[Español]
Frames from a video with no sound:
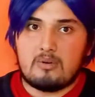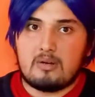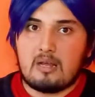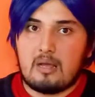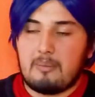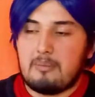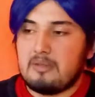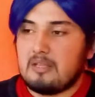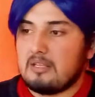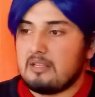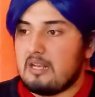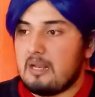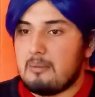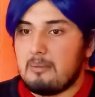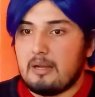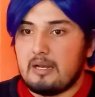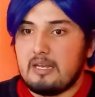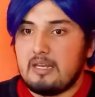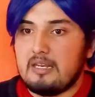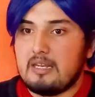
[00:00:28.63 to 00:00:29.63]
capitán de la
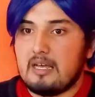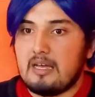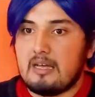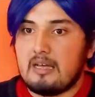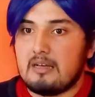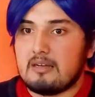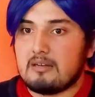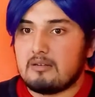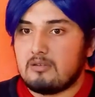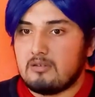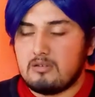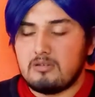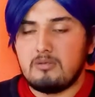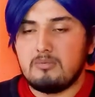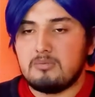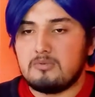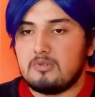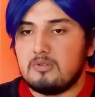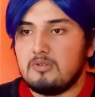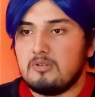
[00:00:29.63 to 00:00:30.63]
Marina
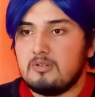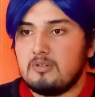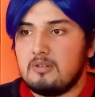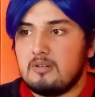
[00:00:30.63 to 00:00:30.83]
corrupto